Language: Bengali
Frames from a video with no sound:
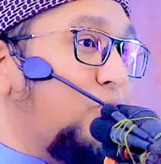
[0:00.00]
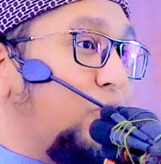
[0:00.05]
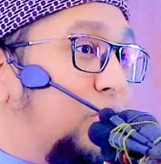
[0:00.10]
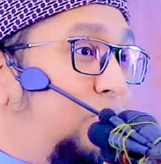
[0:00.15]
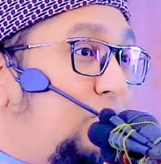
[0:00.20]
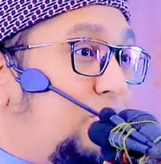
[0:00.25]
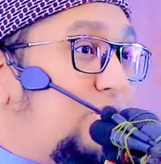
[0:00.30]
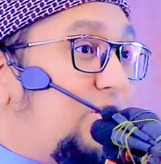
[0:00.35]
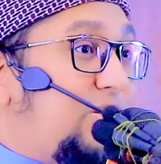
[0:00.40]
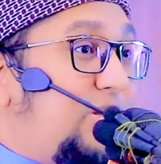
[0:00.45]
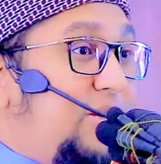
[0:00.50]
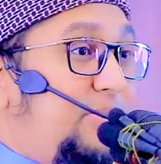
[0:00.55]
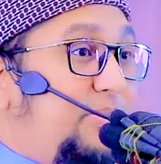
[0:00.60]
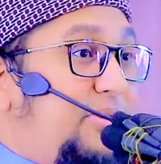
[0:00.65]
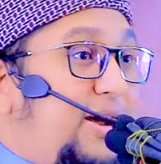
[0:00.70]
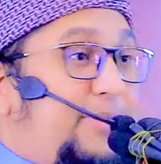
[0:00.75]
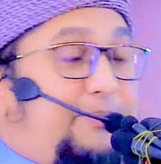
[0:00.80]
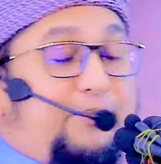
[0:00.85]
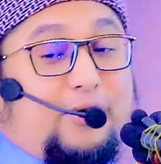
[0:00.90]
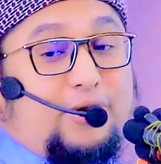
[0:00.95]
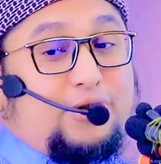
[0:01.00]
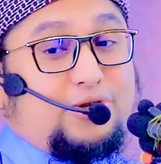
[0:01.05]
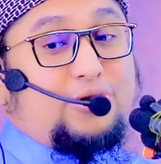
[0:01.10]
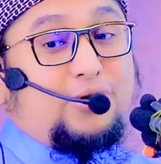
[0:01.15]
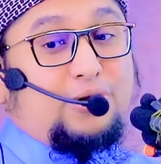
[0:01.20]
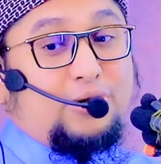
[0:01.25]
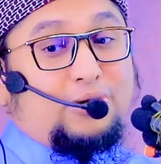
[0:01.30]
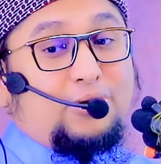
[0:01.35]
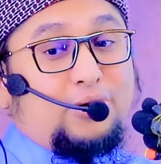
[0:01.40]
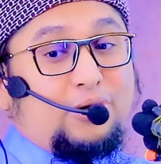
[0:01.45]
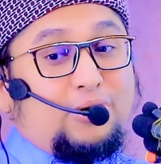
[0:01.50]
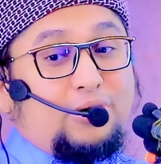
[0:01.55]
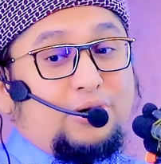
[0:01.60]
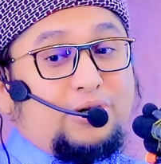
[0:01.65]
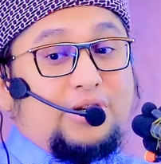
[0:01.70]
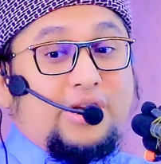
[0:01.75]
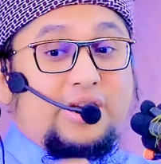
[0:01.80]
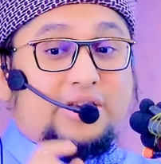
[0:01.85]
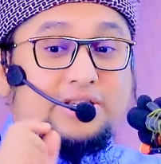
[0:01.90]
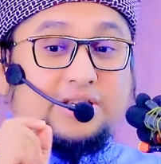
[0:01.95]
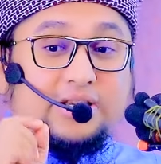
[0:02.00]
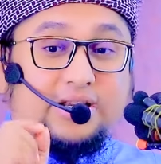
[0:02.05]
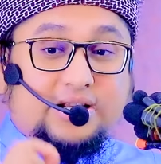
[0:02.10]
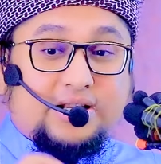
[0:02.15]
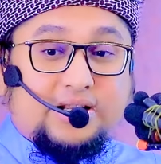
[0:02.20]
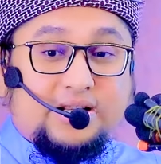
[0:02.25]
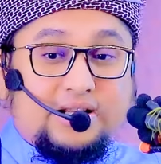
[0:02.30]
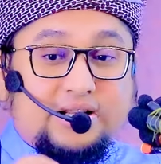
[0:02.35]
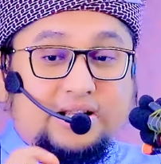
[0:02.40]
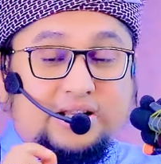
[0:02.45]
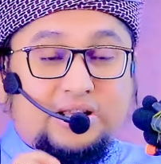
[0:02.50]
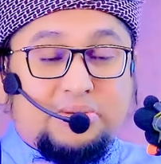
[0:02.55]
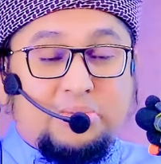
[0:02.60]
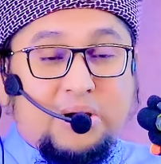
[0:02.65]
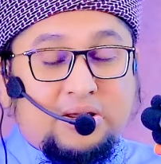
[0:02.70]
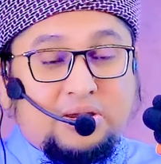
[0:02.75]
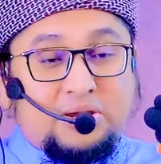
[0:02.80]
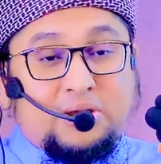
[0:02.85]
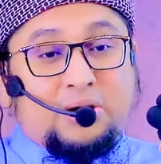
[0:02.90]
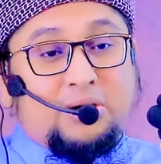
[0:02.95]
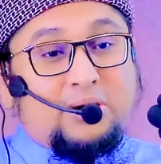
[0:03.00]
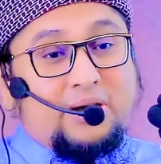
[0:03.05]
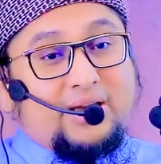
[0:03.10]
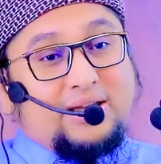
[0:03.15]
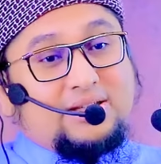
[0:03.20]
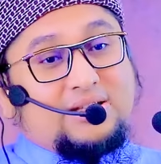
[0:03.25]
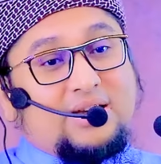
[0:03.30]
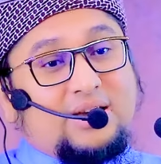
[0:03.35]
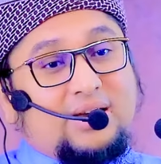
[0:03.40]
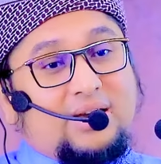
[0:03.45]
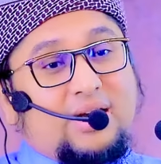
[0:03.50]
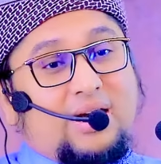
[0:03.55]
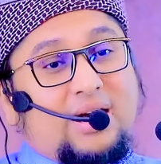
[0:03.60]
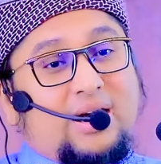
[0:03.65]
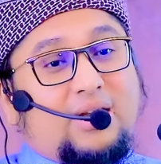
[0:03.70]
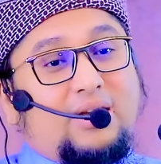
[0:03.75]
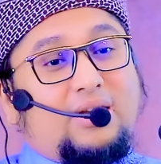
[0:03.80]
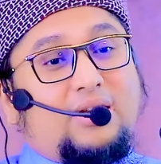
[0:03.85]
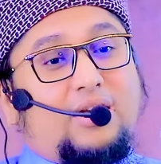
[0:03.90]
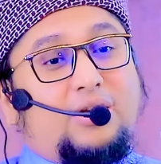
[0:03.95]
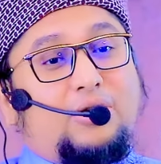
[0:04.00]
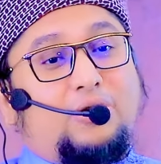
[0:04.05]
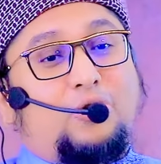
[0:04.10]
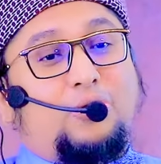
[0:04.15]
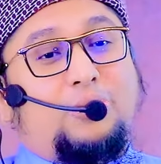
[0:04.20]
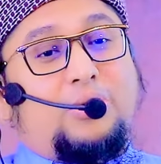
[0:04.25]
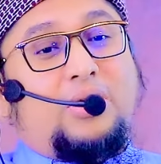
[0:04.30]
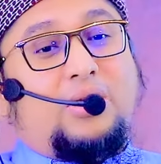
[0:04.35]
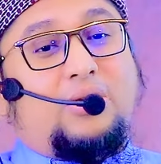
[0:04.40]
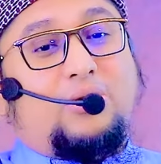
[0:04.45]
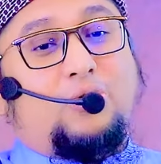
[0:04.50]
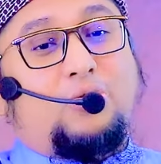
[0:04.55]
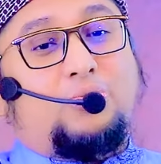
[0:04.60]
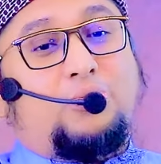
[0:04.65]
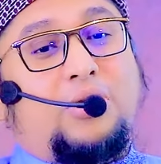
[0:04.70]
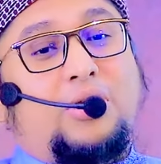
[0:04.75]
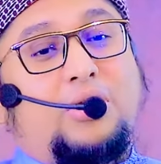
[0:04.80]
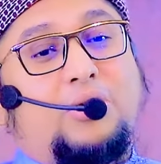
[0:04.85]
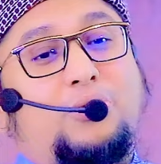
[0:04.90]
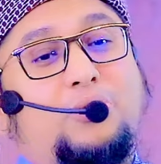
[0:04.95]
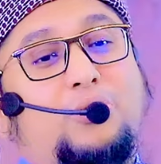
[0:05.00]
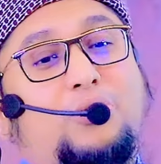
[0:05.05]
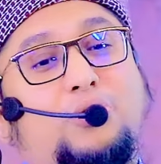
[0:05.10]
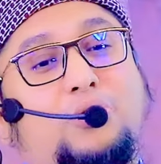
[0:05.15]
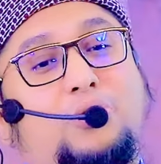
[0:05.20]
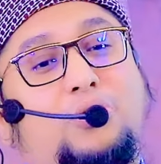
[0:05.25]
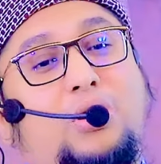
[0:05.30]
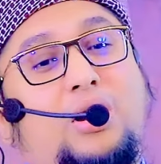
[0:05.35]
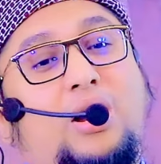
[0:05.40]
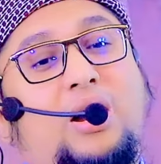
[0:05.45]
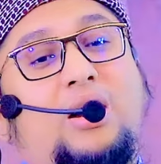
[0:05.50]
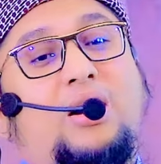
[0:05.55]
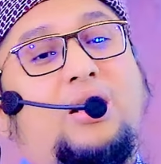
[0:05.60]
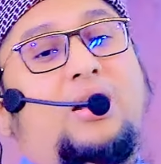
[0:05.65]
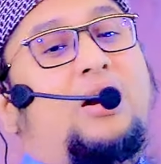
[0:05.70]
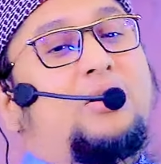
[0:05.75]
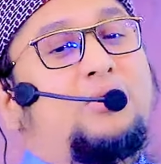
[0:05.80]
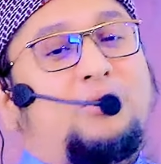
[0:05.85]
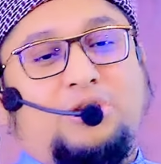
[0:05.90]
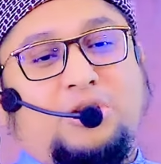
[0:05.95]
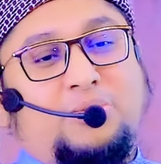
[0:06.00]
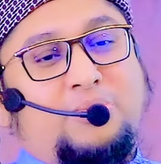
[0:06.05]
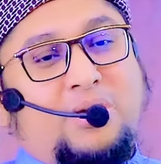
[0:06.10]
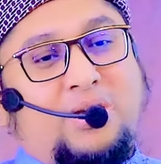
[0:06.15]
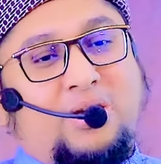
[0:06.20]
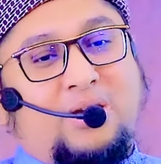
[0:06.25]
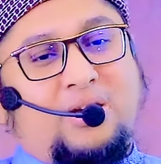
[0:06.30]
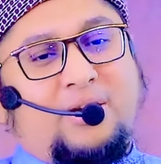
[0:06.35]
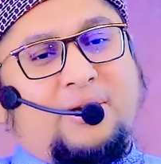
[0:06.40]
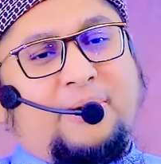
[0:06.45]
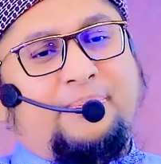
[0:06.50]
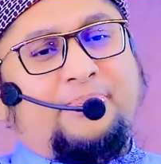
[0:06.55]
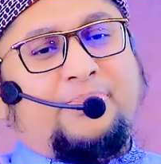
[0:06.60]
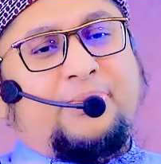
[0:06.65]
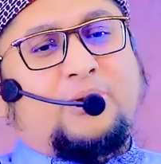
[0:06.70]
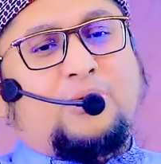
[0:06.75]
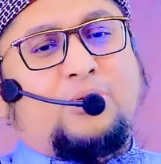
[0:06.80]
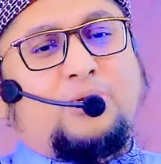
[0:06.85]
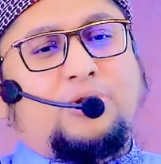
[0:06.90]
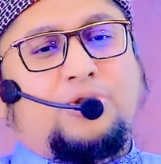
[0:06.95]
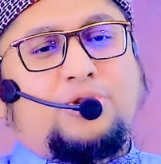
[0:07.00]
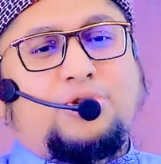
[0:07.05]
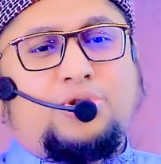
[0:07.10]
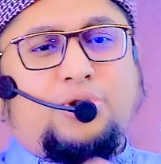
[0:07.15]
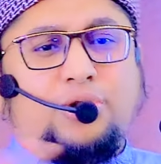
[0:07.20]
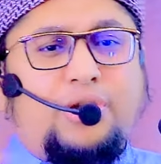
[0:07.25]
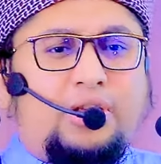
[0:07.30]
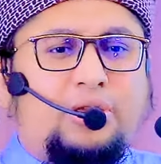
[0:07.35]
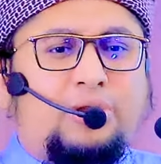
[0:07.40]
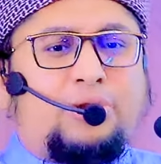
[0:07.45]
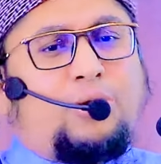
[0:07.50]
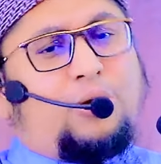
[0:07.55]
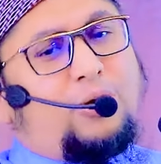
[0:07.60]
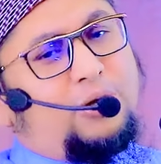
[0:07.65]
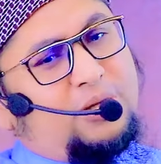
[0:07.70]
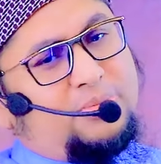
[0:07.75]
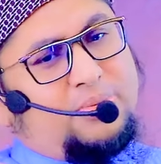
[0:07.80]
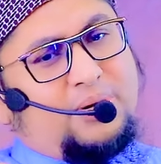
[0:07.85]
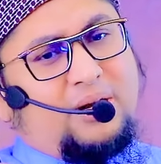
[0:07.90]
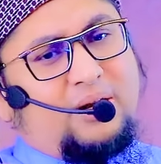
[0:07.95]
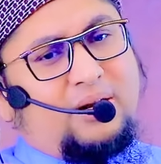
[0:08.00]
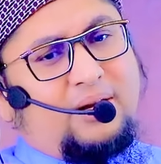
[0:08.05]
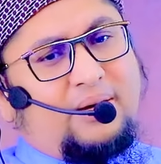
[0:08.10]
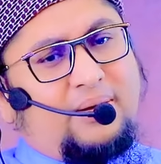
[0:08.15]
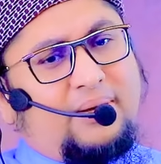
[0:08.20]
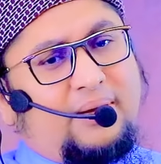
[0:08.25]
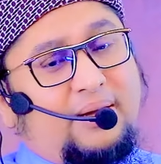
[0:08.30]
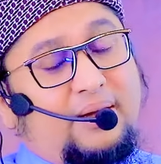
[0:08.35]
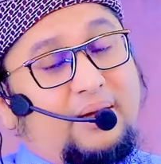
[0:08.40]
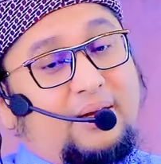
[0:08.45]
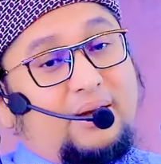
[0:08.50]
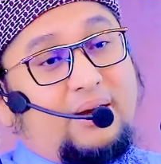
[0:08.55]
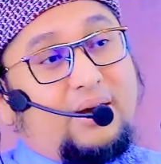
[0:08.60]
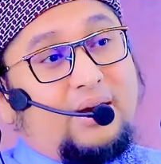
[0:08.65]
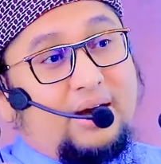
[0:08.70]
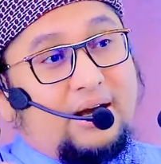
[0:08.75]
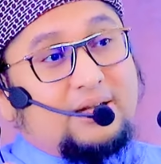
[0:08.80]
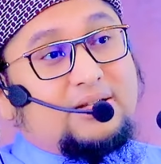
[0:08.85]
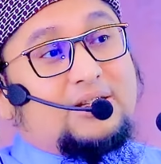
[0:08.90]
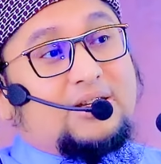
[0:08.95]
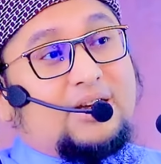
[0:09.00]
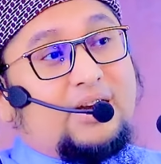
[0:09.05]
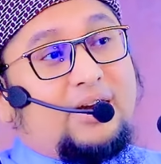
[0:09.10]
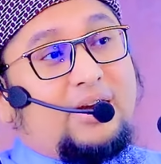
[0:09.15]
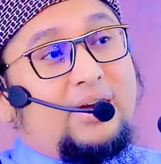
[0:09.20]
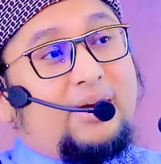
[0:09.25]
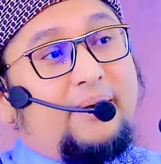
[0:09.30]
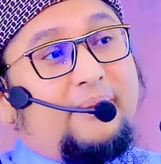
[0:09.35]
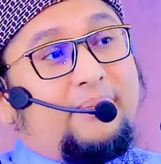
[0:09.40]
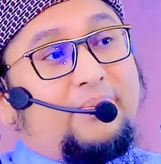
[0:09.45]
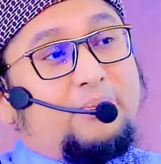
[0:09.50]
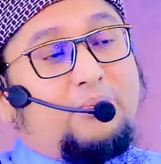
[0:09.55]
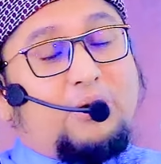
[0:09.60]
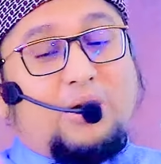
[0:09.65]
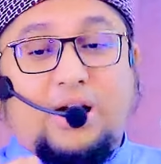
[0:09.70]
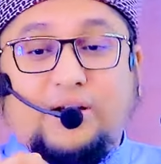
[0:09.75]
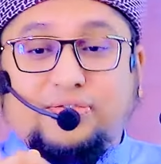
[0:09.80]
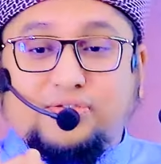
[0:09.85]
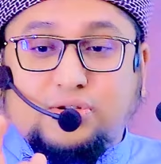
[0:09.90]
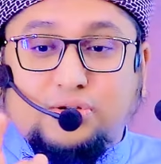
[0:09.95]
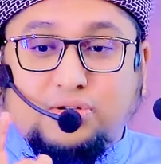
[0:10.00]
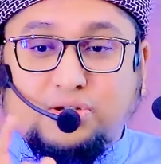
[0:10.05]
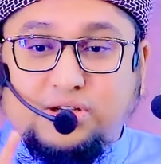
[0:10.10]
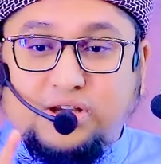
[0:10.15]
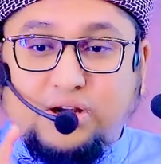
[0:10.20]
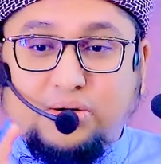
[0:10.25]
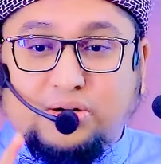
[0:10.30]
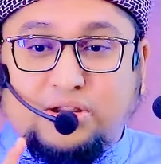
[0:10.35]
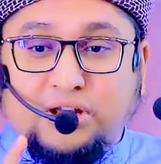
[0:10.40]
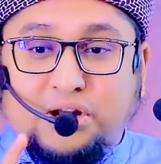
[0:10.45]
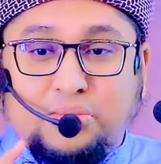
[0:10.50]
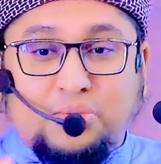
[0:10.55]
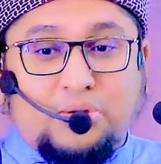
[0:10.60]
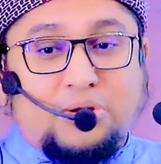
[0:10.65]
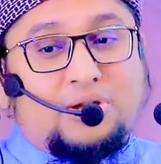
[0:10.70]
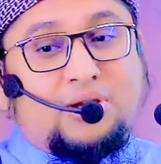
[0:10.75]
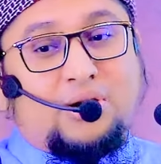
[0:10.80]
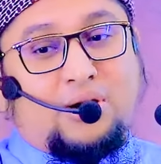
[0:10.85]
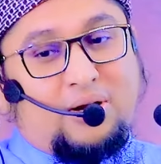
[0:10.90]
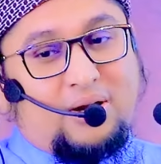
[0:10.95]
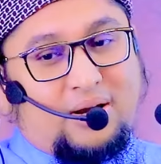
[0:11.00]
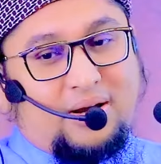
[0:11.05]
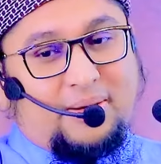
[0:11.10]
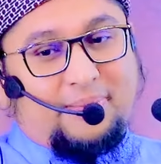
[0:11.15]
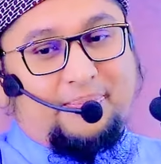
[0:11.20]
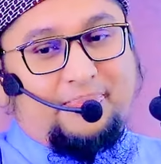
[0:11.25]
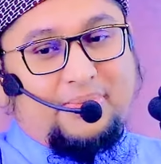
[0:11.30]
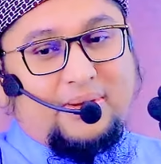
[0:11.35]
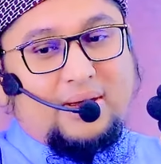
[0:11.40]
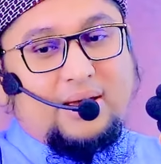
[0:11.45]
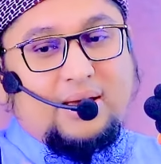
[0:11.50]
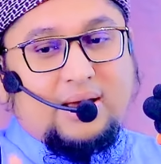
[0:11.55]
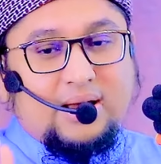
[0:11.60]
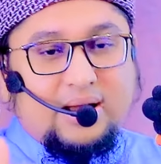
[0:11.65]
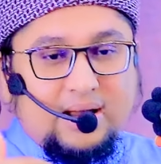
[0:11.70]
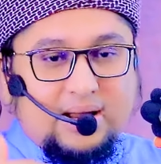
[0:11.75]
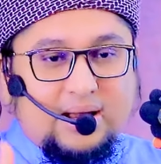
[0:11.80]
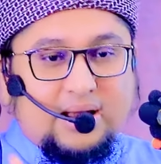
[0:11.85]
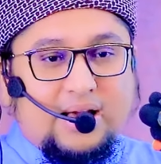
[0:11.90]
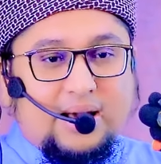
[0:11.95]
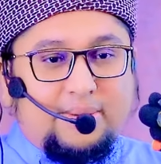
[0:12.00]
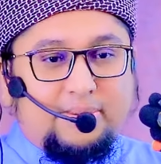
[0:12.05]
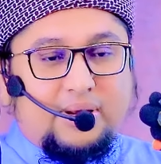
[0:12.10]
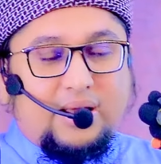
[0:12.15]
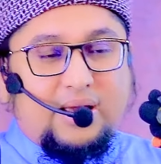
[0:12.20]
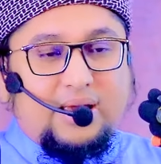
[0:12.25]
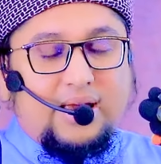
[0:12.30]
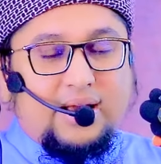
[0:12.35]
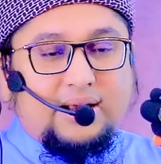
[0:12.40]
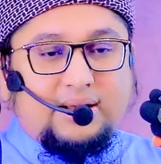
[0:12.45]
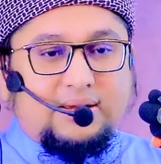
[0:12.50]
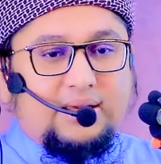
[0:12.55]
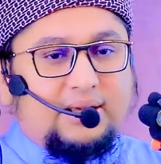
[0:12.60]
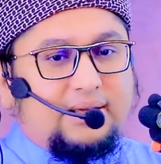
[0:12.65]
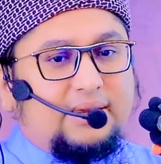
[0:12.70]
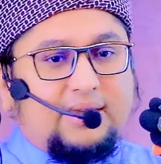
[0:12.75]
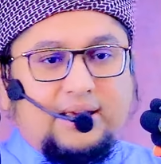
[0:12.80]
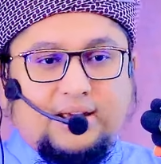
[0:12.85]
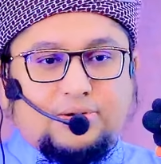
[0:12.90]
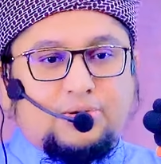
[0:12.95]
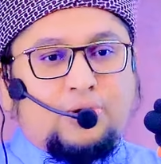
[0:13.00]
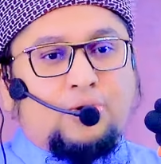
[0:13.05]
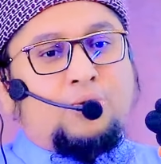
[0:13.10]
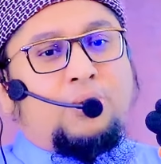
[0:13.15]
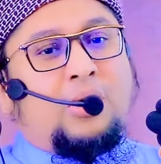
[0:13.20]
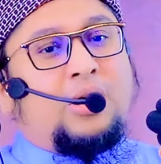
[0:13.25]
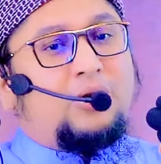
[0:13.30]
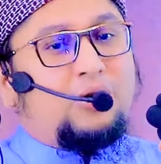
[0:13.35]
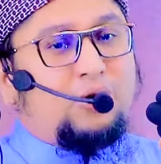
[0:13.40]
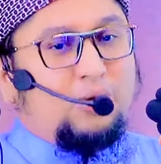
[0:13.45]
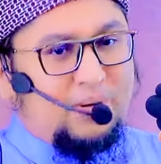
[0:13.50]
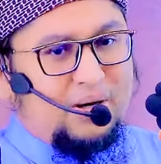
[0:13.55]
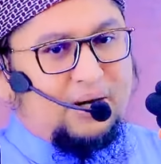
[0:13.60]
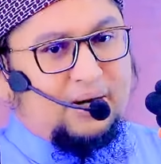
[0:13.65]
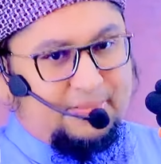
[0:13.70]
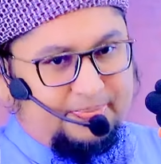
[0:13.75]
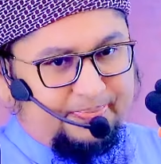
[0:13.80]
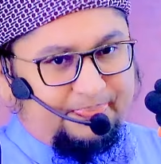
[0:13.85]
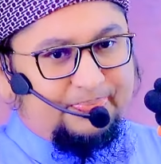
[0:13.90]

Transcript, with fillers: অমুসলিমরা পর্যন্ত এই স্বীকৃতি দিতে বাধ্য হয়েছে আল্লাহর নবীর উপরে কোনো আহলাক হতে পারে না কোনো চরিত্র হতে পারে না আজকে বড় আফসুস নিয়ে কথাটা বলতে হয় আমরা একদিক থেকে সৌভাগ্যবান